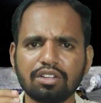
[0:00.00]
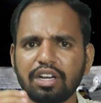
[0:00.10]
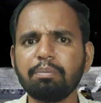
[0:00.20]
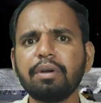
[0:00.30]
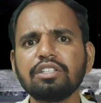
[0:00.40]

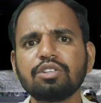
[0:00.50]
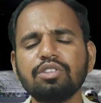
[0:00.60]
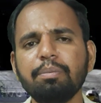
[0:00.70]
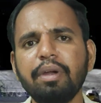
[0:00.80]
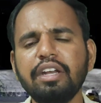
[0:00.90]
டெம்பரேச்சர் வந்து
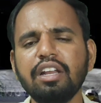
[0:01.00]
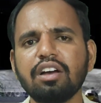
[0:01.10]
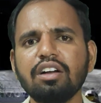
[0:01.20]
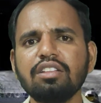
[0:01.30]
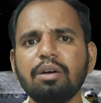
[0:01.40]
மெயின்டைன்
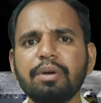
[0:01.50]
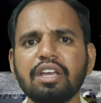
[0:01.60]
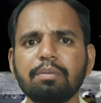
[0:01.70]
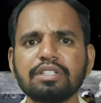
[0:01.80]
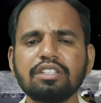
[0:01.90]
ஆகுது அப்படிங்கிற
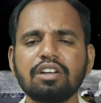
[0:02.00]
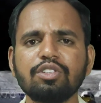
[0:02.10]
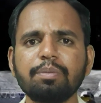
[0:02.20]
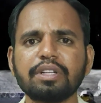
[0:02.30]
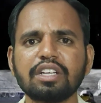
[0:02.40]
பட்சத்தில்
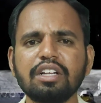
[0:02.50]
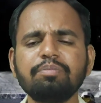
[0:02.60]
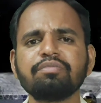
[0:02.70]
வந்து பார்த்திங்கன்னா